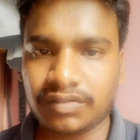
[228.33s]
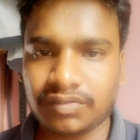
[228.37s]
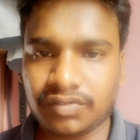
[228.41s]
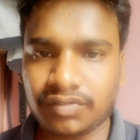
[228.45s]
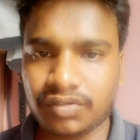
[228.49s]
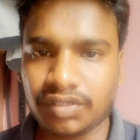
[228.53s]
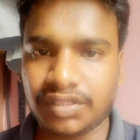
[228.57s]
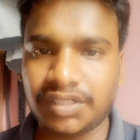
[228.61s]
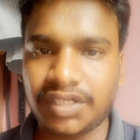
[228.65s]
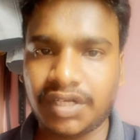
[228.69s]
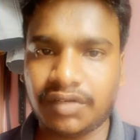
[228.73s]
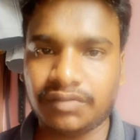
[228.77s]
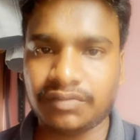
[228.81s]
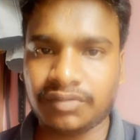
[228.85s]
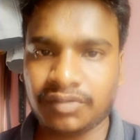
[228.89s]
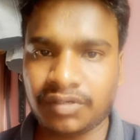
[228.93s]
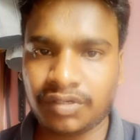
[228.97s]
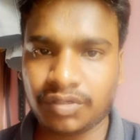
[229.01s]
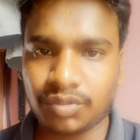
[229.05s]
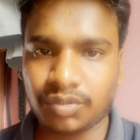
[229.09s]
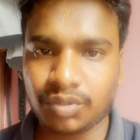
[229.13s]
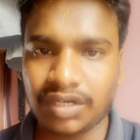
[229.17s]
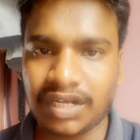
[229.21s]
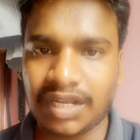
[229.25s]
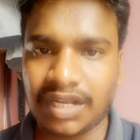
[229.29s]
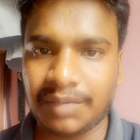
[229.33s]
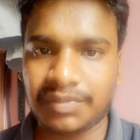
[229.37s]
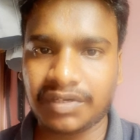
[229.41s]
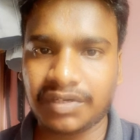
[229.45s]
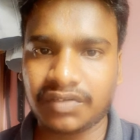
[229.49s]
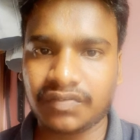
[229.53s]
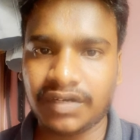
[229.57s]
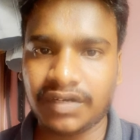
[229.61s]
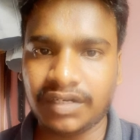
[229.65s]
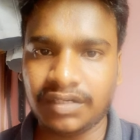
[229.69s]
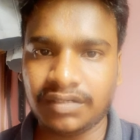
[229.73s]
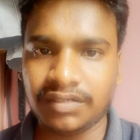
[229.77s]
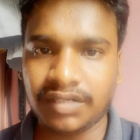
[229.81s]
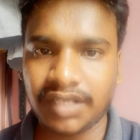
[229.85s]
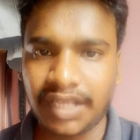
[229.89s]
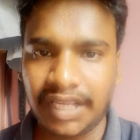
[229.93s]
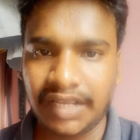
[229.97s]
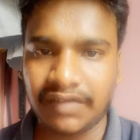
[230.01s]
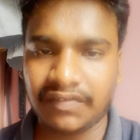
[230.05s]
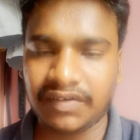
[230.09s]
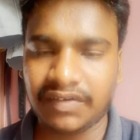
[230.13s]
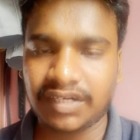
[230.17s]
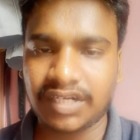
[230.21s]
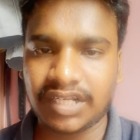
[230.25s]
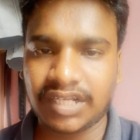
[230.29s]
నోట్ డౌన్ రూల్ నెంబర్ వన్
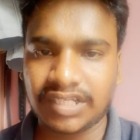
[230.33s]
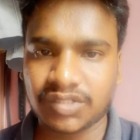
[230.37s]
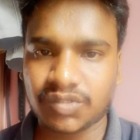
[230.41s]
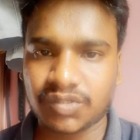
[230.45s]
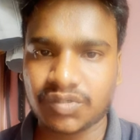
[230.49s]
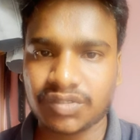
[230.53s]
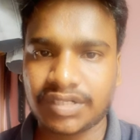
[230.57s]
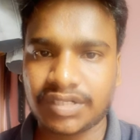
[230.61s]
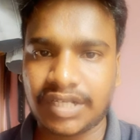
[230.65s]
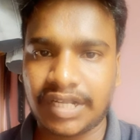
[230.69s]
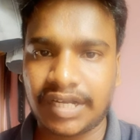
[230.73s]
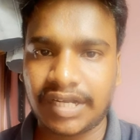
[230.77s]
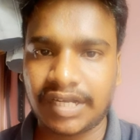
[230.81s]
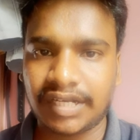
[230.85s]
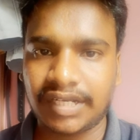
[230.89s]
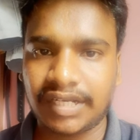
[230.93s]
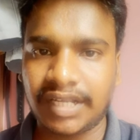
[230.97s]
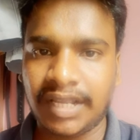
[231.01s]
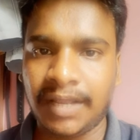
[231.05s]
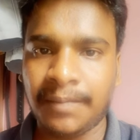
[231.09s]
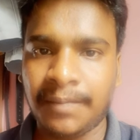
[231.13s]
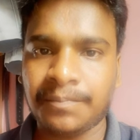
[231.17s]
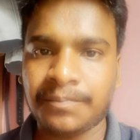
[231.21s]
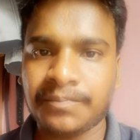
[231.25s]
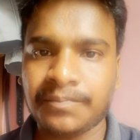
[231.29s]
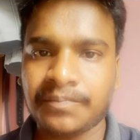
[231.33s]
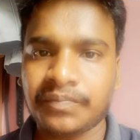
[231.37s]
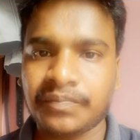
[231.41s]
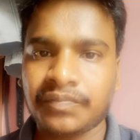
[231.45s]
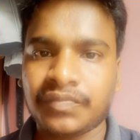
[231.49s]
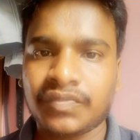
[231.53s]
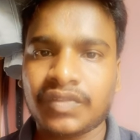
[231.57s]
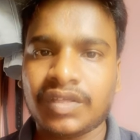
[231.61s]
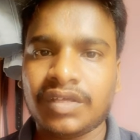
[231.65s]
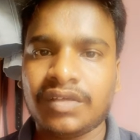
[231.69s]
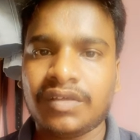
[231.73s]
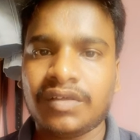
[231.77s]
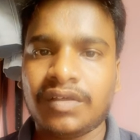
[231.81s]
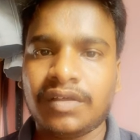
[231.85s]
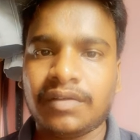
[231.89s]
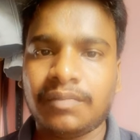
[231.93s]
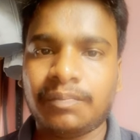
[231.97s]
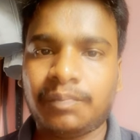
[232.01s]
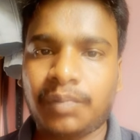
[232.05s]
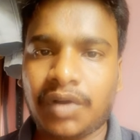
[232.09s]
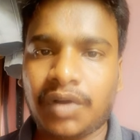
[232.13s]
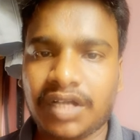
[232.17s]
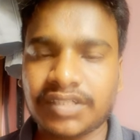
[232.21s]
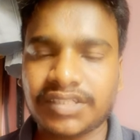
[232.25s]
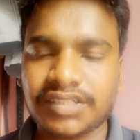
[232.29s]
ఏమని రాసుకుంటారంటే
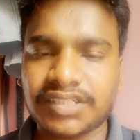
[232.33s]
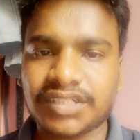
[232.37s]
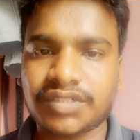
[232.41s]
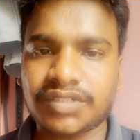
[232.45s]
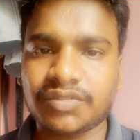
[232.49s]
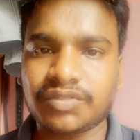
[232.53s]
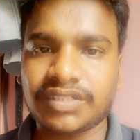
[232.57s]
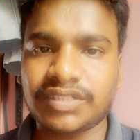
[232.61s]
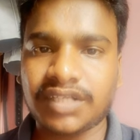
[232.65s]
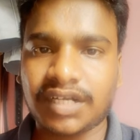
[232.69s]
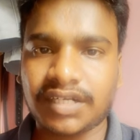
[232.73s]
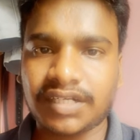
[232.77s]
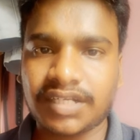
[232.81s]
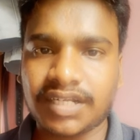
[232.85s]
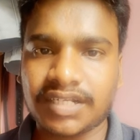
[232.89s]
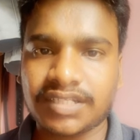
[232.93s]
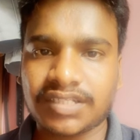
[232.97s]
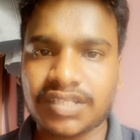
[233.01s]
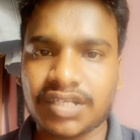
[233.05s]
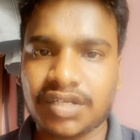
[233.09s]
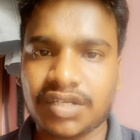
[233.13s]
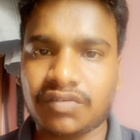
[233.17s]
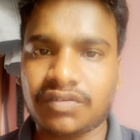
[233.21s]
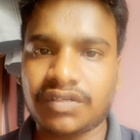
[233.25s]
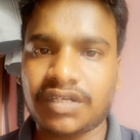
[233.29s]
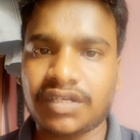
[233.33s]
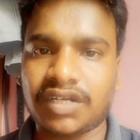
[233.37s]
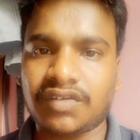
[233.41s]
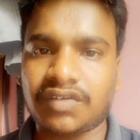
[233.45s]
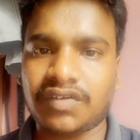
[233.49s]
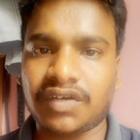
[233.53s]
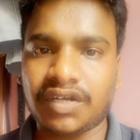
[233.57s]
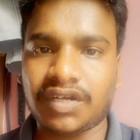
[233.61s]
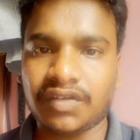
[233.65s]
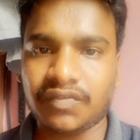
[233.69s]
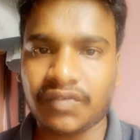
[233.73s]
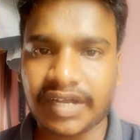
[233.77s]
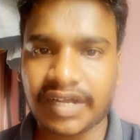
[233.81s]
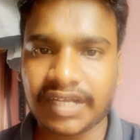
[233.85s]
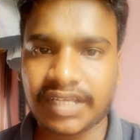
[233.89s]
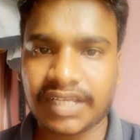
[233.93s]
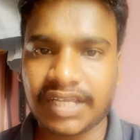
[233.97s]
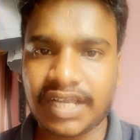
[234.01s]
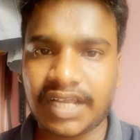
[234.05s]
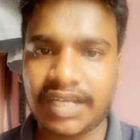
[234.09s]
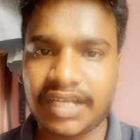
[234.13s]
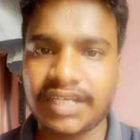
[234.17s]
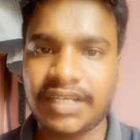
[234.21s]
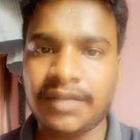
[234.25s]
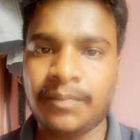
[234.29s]
పాజిటివ్ సెంటెన్స్లో ఉన్నటువంటి
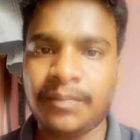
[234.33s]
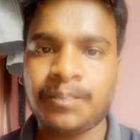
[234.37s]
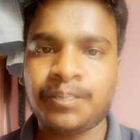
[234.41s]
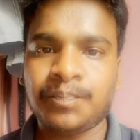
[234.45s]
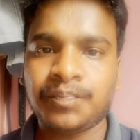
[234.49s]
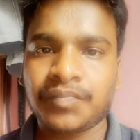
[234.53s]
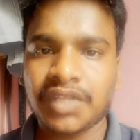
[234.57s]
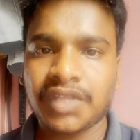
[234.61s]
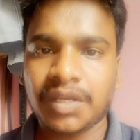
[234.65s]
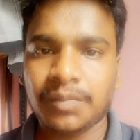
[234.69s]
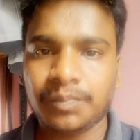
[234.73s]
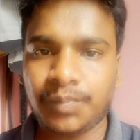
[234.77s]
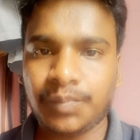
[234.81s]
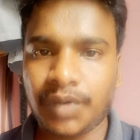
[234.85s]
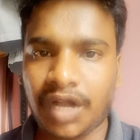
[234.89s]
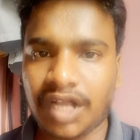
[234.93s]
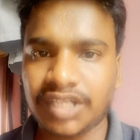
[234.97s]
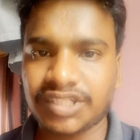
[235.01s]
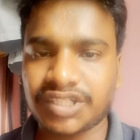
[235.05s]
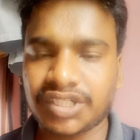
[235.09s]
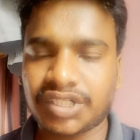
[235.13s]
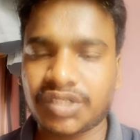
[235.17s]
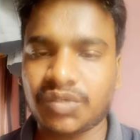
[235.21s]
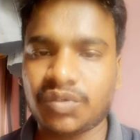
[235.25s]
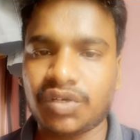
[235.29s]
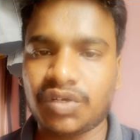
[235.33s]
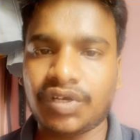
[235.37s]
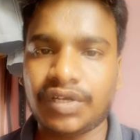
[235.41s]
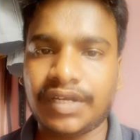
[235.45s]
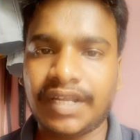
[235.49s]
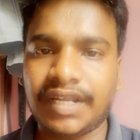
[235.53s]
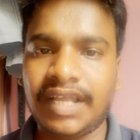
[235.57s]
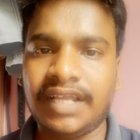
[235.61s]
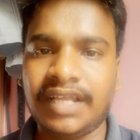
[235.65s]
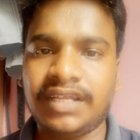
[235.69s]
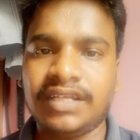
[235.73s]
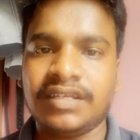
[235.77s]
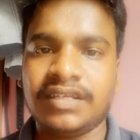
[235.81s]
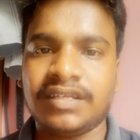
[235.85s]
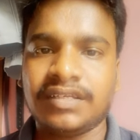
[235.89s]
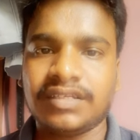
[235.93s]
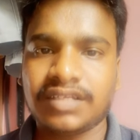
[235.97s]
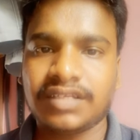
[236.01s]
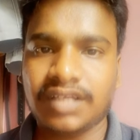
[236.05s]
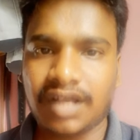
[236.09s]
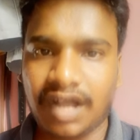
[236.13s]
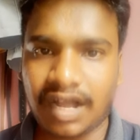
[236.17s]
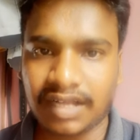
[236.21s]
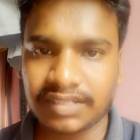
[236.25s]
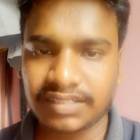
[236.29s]
వాక్యాన్ని పాజిటివ్లోనే
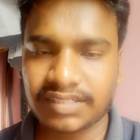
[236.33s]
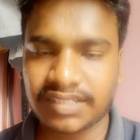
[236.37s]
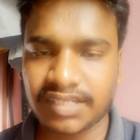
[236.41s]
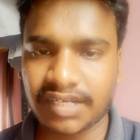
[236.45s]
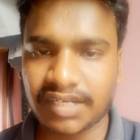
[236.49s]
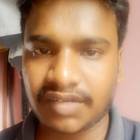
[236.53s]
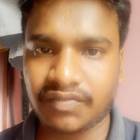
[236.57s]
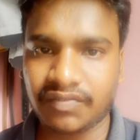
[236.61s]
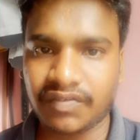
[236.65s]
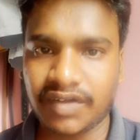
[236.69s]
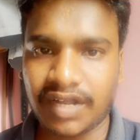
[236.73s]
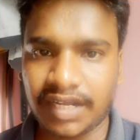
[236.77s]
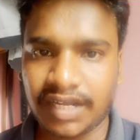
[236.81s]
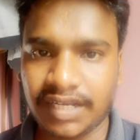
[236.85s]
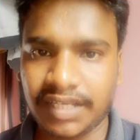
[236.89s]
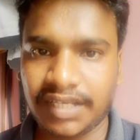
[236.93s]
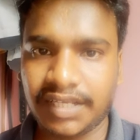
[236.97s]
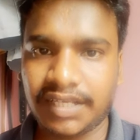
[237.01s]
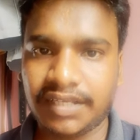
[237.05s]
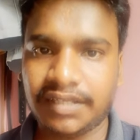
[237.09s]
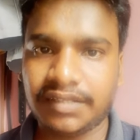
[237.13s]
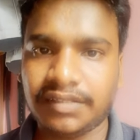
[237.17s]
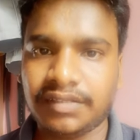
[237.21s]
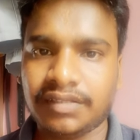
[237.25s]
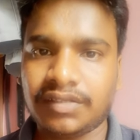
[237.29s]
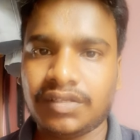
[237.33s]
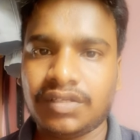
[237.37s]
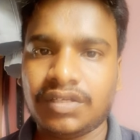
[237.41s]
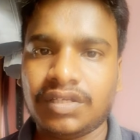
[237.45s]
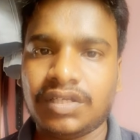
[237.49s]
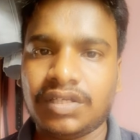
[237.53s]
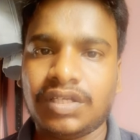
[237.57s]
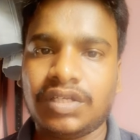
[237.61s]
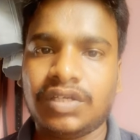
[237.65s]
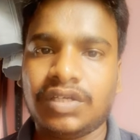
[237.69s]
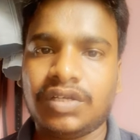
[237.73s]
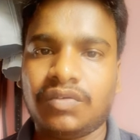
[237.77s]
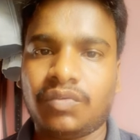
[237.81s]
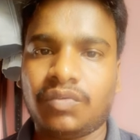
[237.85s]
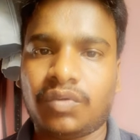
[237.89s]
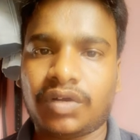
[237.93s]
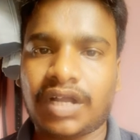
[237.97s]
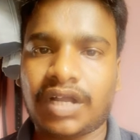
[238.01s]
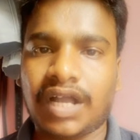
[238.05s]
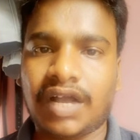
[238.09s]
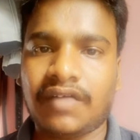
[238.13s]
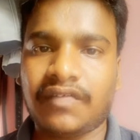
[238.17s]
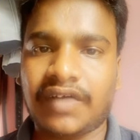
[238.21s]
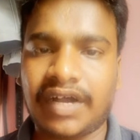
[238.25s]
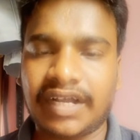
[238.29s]
ఆన్సర్ ఇవ్వాలి
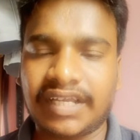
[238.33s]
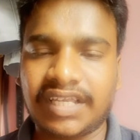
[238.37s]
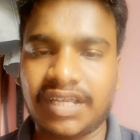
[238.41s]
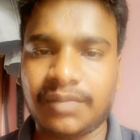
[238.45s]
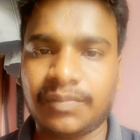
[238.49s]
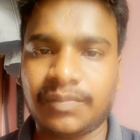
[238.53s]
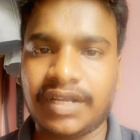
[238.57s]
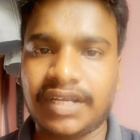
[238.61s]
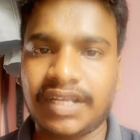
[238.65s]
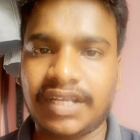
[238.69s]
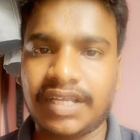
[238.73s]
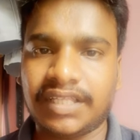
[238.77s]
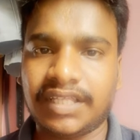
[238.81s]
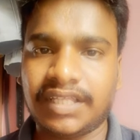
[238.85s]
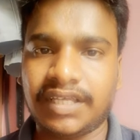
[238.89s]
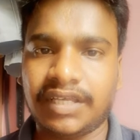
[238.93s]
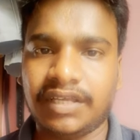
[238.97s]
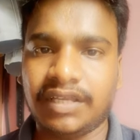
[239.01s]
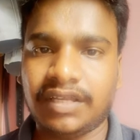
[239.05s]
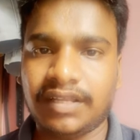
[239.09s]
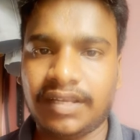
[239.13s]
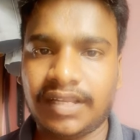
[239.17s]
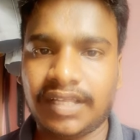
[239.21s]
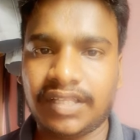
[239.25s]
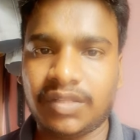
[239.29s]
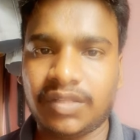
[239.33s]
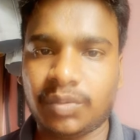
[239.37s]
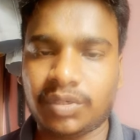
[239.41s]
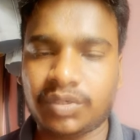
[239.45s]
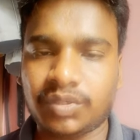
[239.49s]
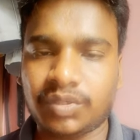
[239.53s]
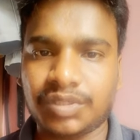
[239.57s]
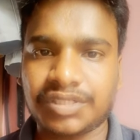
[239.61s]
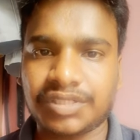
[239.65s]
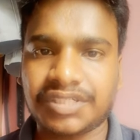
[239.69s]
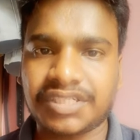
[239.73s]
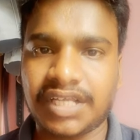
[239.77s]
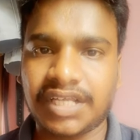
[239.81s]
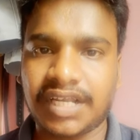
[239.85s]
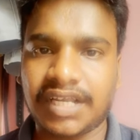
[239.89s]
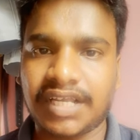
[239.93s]
ఒక వాక్యం అనేది లేదా ఒక క్వశ్చన్